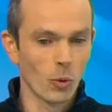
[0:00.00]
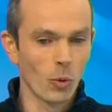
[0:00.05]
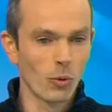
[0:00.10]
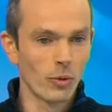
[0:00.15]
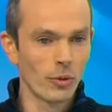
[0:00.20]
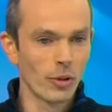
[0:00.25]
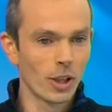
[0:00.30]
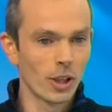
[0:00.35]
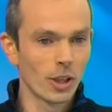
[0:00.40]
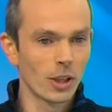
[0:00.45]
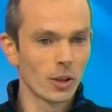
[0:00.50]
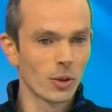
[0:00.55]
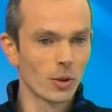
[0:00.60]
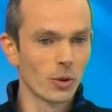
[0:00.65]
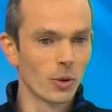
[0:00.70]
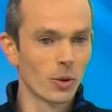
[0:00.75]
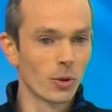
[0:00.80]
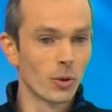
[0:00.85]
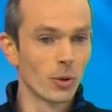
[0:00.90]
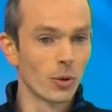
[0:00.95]
va
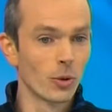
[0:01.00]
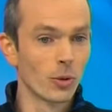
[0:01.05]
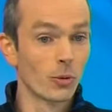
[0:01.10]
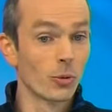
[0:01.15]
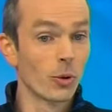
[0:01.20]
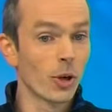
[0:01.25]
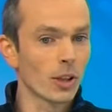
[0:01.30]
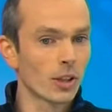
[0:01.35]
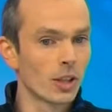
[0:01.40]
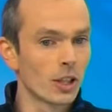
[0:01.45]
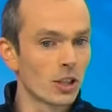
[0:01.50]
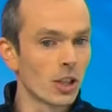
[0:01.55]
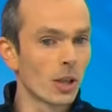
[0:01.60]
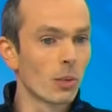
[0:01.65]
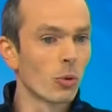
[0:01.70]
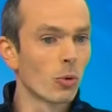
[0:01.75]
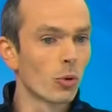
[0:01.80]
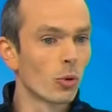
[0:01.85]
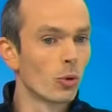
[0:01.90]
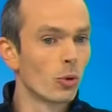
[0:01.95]
euh, voir déjà
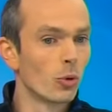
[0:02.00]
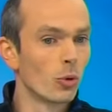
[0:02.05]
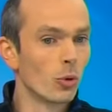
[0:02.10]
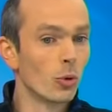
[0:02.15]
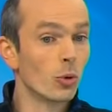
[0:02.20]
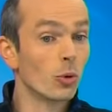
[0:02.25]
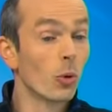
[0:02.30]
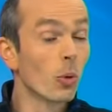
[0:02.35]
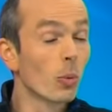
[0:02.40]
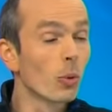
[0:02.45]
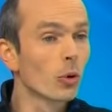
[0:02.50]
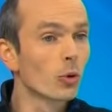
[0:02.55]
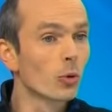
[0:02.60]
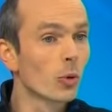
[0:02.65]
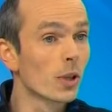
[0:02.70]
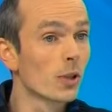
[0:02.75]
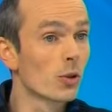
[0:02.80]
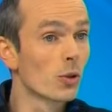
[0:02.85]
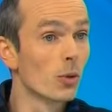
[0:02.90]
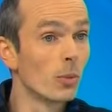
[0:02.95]
le, nombre
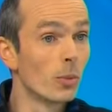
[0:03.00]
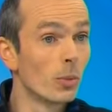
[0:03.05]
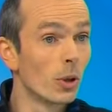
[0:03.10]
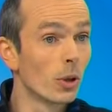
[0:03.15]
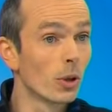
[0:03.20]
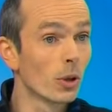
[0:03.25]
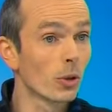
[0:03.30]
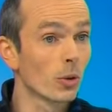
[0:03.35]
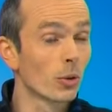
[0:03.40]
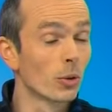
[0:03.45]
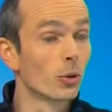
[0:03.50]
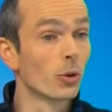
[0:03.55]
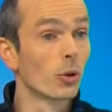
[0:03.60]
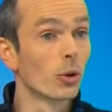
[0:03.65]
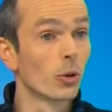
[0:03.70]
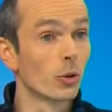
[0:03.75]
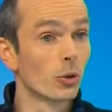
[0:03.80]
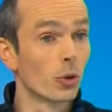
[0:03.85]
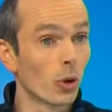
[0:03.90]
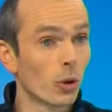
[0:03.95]
d'oiseaux morts euh,
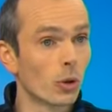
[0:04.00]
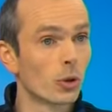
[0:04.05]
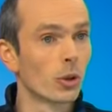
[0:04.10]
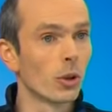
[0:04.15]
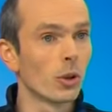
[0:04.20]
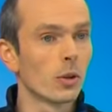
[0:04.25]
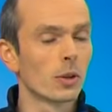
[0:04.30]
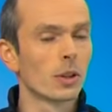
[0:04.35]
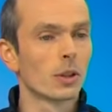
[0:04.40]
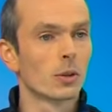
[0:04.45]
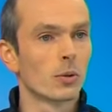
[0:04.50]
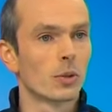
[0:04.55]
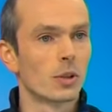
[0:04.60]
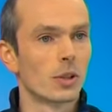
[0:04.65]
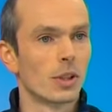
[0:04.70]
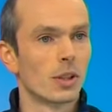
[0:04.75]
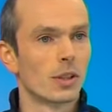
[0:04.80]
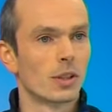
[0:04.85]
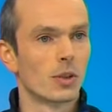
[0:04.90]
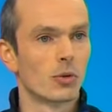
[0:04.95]
dans, le temps. Hein. donc,
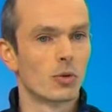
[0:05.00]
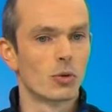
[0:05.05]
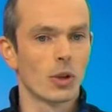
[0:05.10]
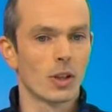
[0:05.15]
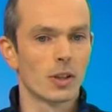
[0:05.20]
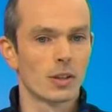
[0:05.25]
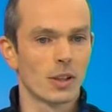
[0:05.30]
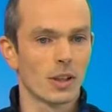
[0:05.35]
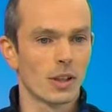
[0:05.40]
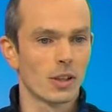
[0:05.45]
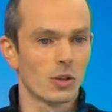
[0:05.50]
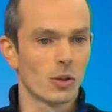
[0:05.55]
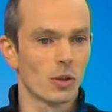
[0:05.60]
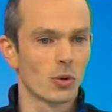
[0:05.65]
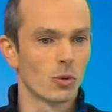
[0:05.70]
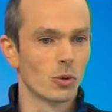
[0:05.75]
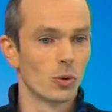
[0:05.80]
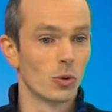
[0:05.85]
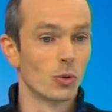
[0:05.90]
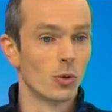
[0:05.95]
c'est toujours
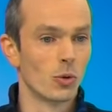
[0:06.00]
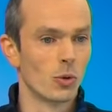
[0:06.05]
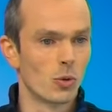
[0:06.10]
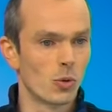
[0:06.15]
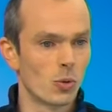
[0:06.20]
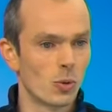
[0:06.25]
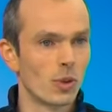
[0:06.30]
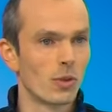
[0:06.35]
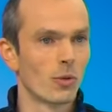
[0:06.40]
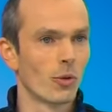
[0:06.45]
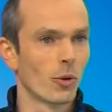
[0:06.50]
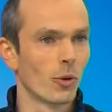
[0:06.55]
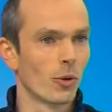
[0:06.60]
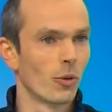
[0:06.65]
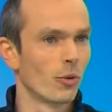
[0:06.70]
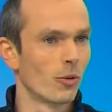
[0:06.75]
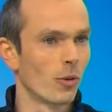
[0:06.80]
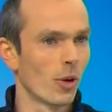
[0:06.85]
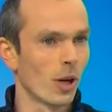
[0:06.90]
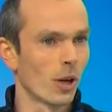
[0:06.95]
intéressant de, suivre,
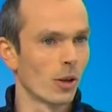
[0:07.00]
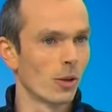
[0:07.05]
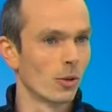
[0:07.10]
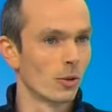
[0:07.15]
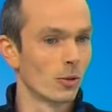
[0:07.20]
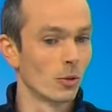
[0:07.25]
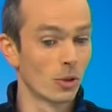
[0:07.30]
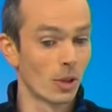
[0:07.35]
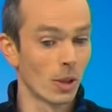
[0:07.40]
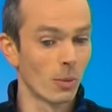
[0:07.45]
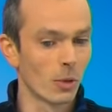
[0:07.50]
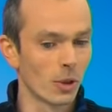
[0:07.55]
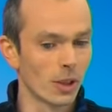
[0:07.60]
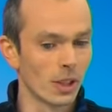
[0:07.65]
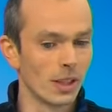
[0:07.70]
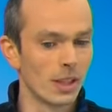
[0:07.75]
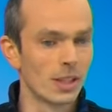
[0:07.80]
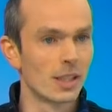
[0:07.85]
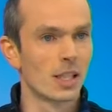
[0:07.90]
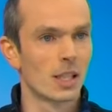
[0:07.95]
euh, voir notamment
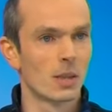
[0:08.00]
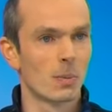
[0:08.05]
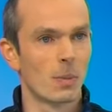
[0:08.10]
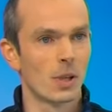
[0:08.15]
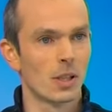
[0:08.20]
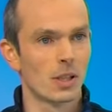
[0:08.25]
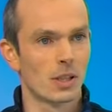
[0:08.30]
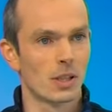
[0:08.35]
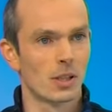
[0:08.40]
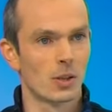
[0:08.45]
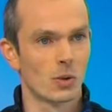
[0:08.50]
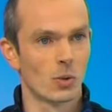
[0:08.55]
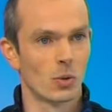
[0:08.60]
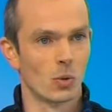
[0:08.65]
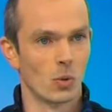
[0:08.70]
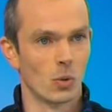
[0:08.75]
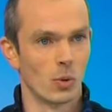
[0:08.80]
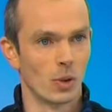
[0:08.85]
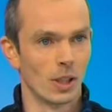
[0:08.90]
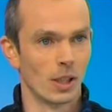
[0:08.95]
les, espèces qui
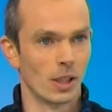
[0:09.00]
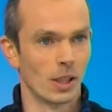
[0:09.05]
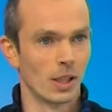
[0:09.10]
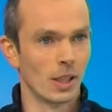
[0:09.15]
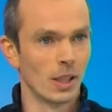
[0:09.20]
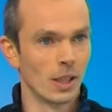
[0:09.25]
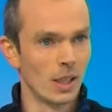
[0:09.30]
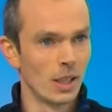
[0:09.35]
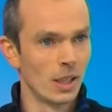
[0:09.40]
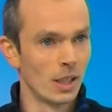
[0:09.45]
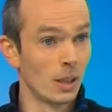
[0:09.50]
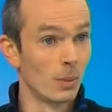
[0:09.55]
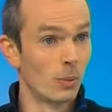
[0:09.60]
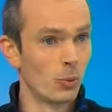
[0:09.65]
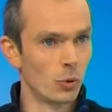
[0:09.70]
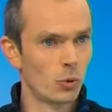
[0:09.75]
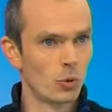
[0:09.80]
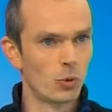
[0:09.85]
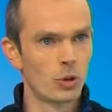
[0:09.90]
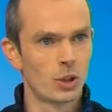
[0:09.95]
sont les,
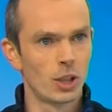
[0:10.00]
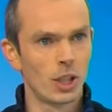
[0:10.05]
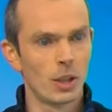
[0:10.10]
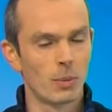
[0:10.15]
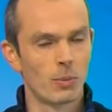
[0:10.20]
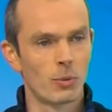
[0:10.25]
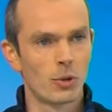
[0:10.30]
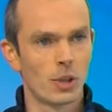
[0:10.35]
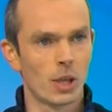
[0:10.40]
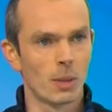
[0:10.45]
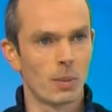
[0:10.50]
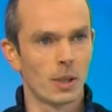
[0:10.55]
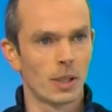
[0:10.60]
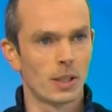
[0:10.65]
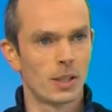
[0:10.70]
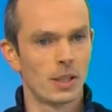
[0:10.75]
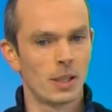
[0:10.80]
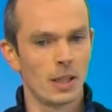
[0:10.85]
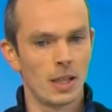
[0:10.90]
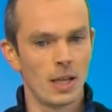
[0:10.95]
plus touchées, les plus
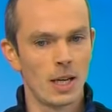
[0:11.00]
impactées.